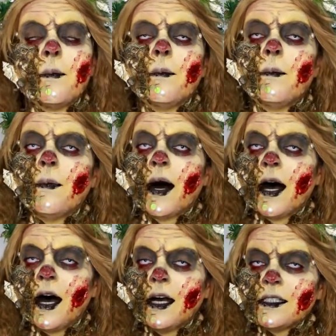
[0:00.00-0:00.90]

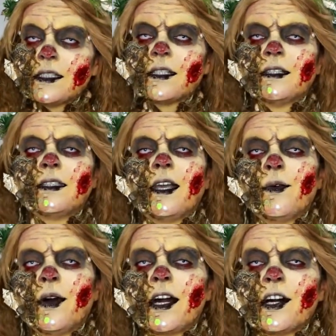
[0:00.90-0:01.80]
Mas tem
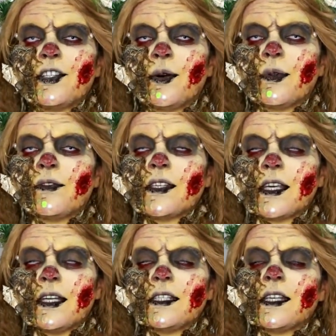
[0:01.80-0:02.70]
um recadinho para
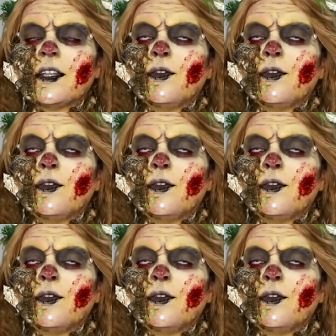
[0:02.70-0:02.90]
vocês.